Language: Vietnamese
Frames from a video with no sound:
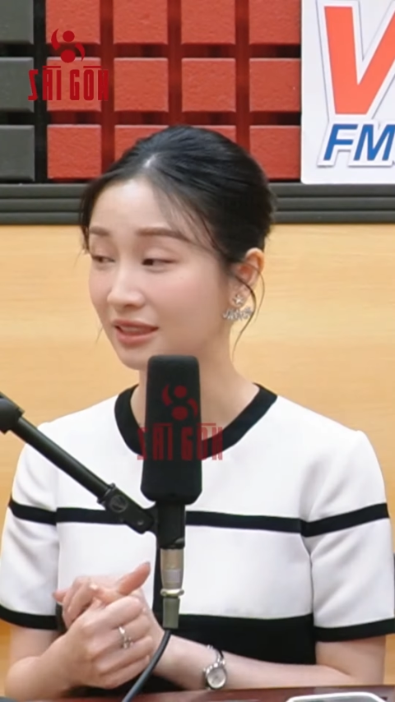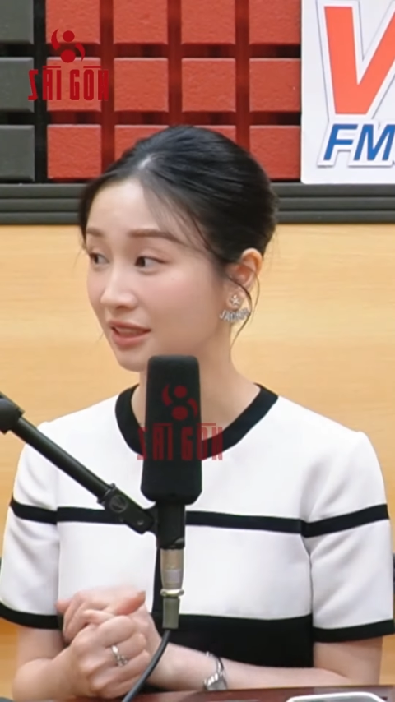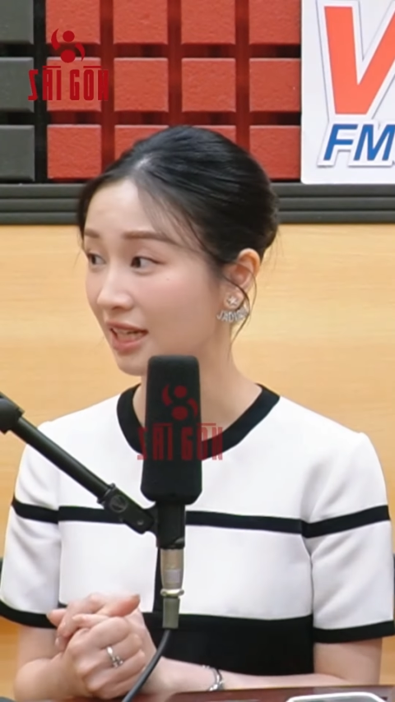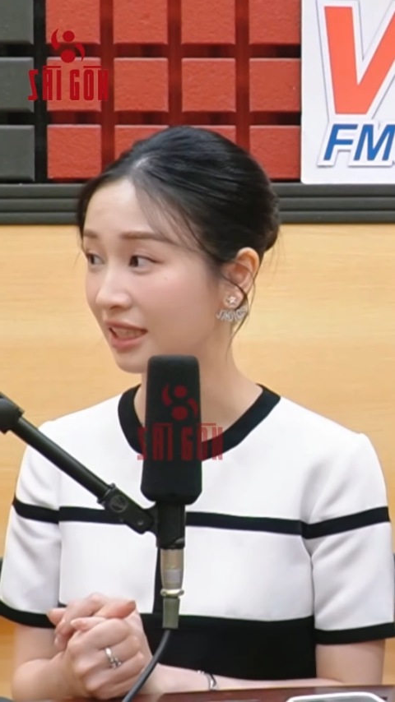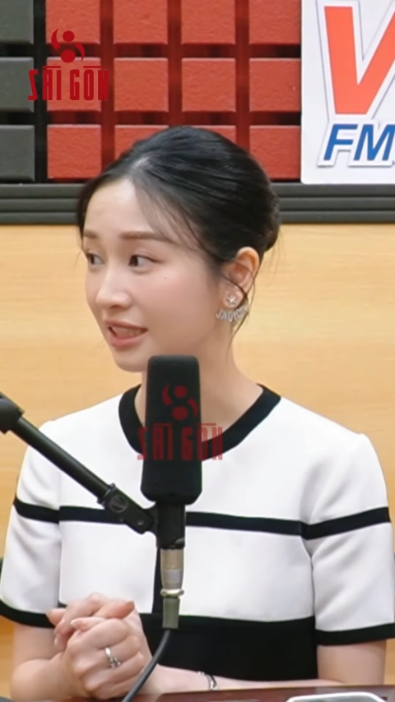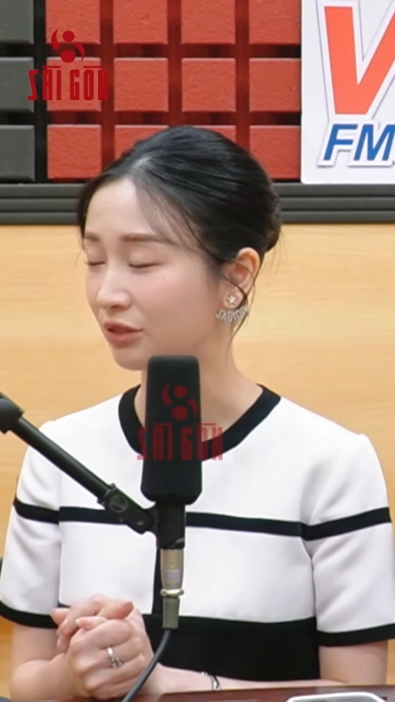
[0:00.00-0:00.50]
ăn
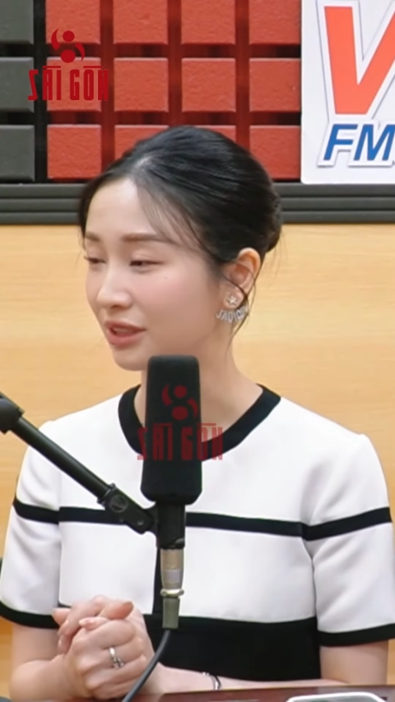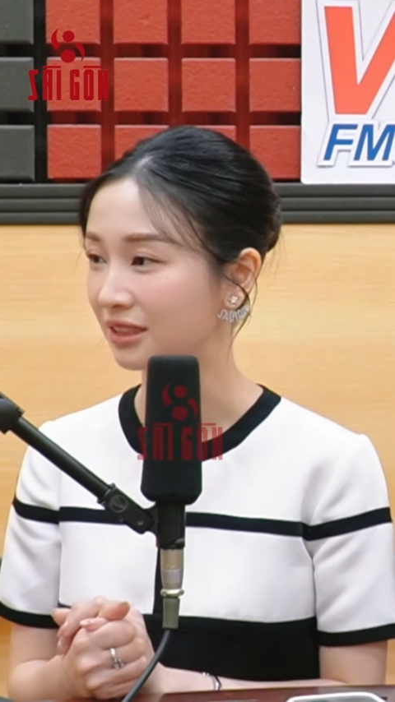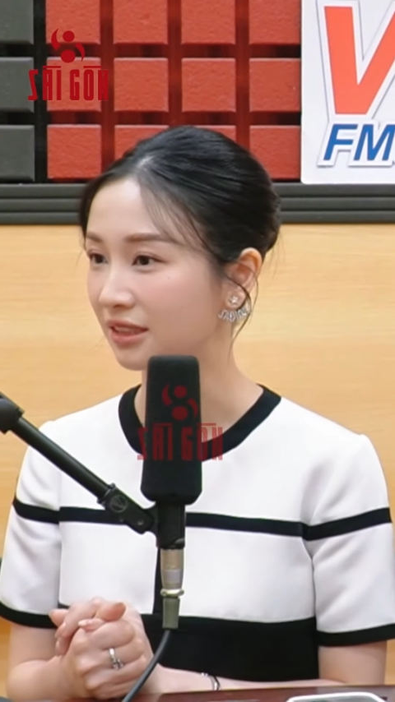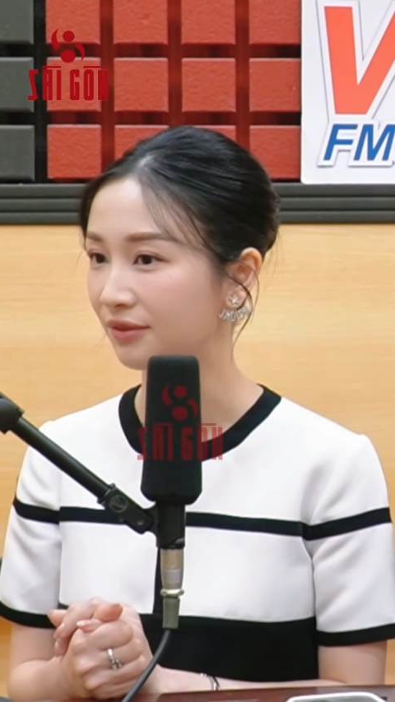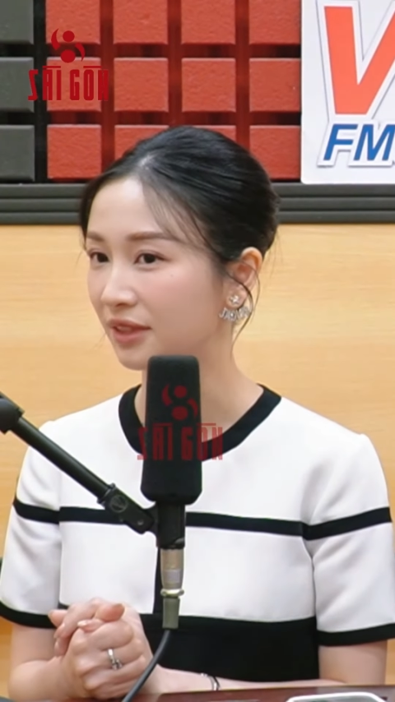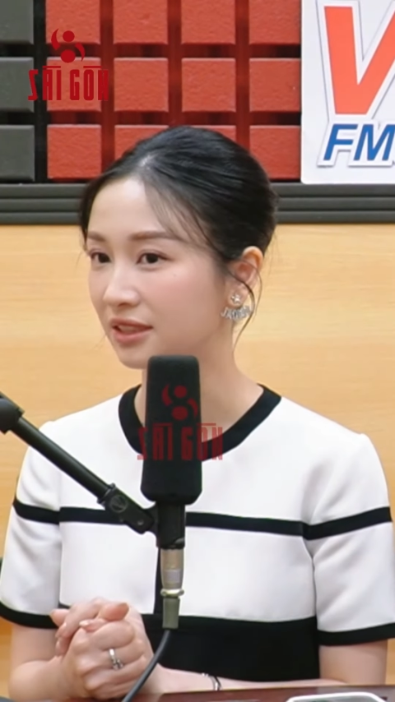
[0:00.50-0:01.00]
rất là nhiều dinh
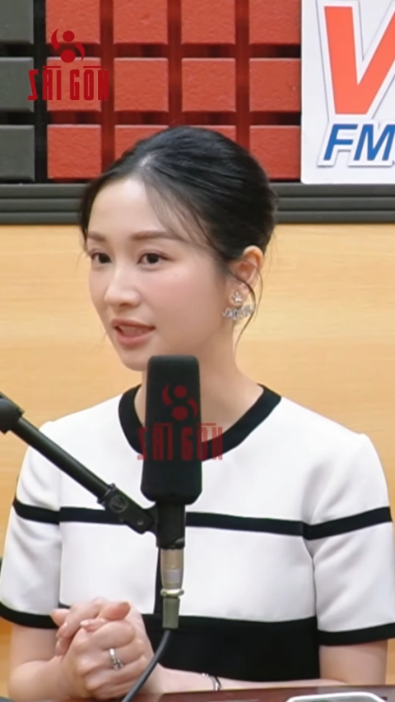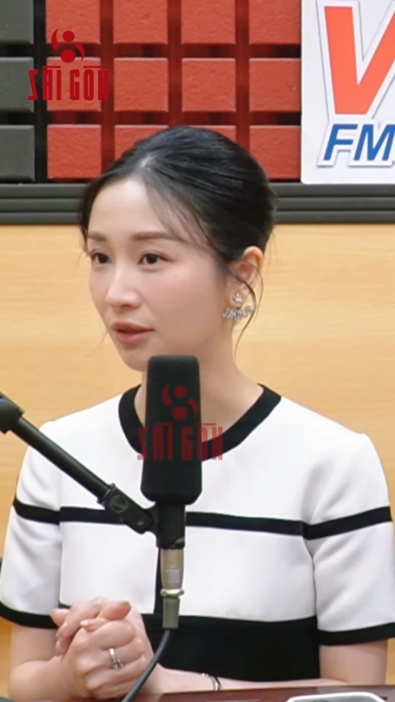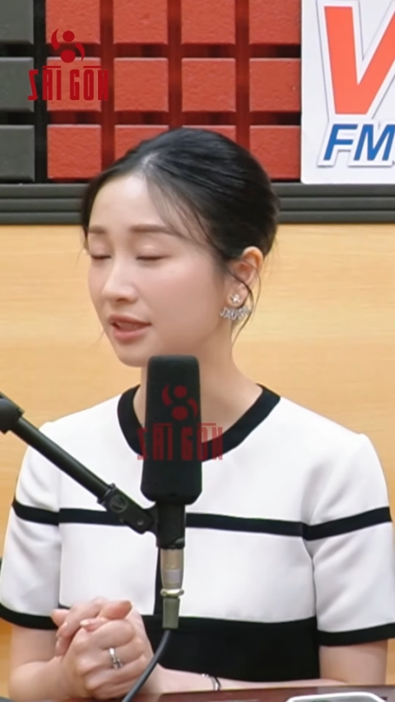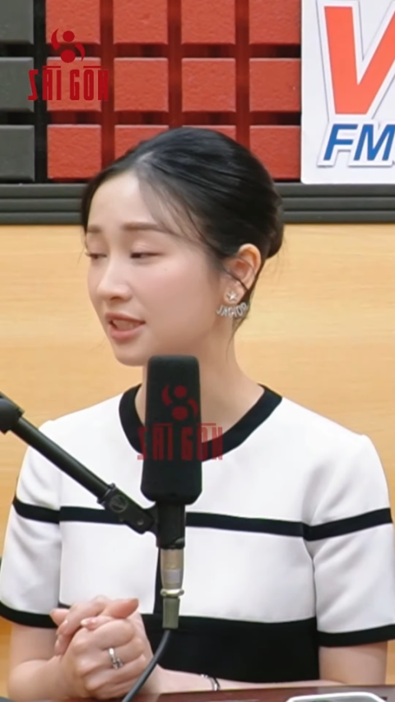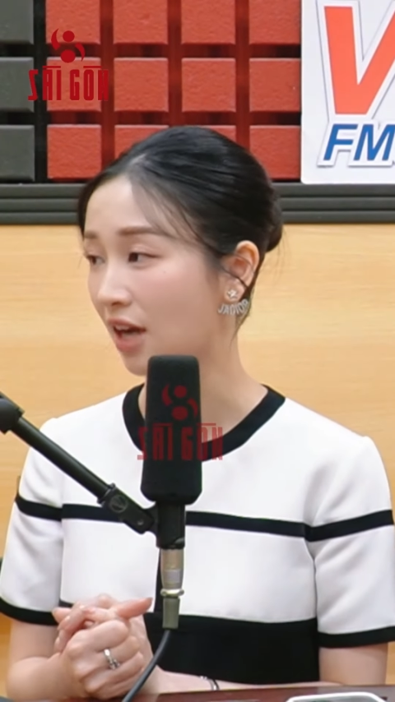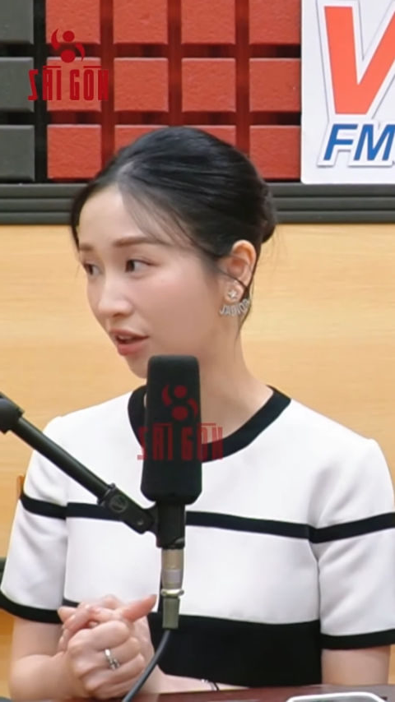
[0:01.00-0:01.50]
dưỡng và nhiều
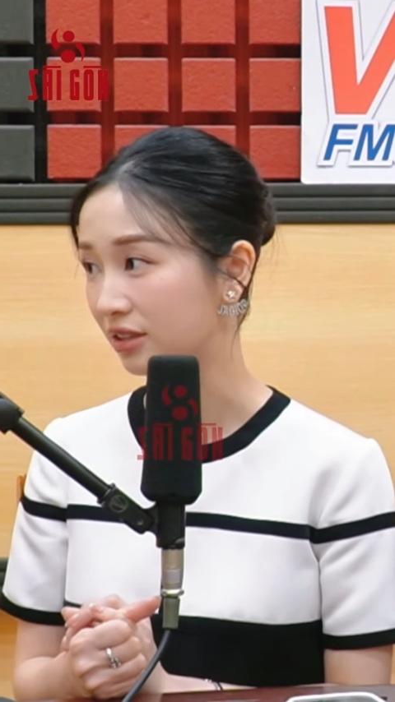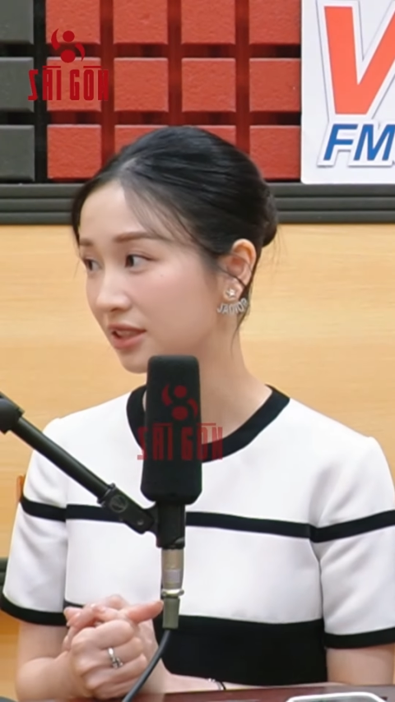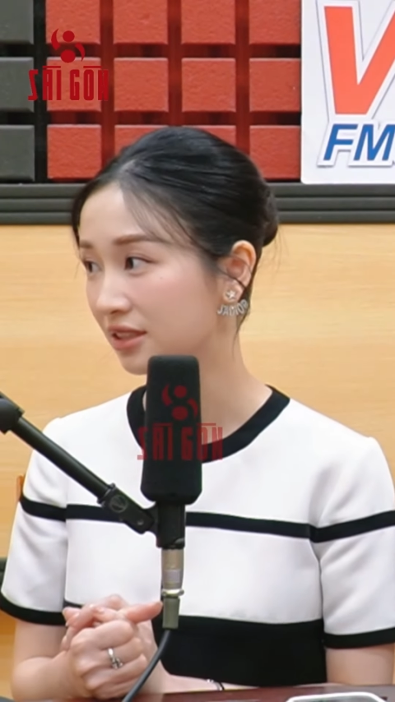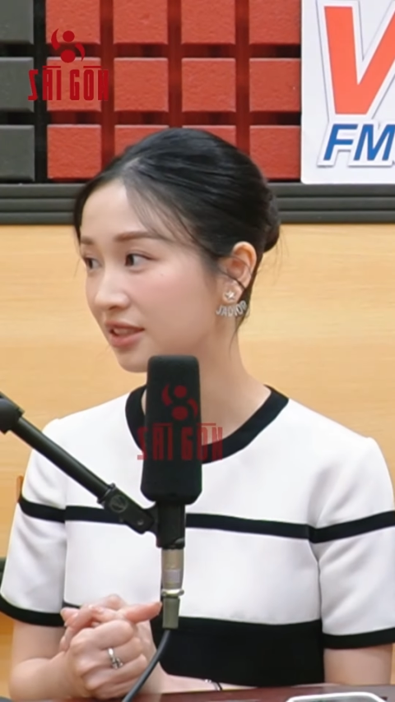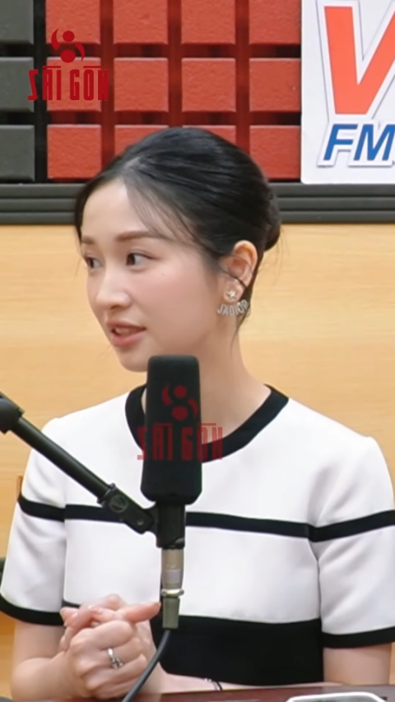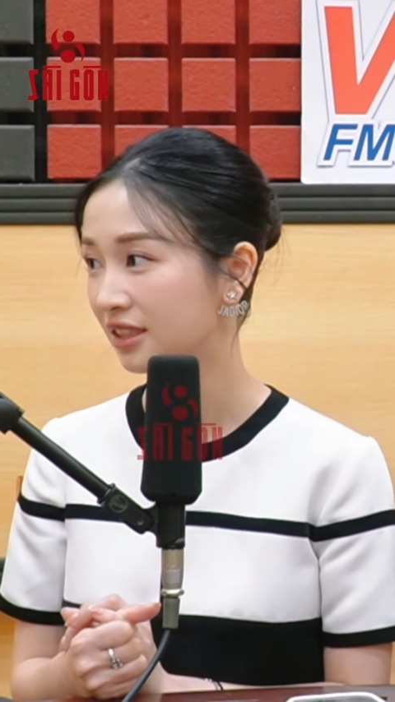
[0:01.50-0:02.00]
lựa chọn đấy chứ.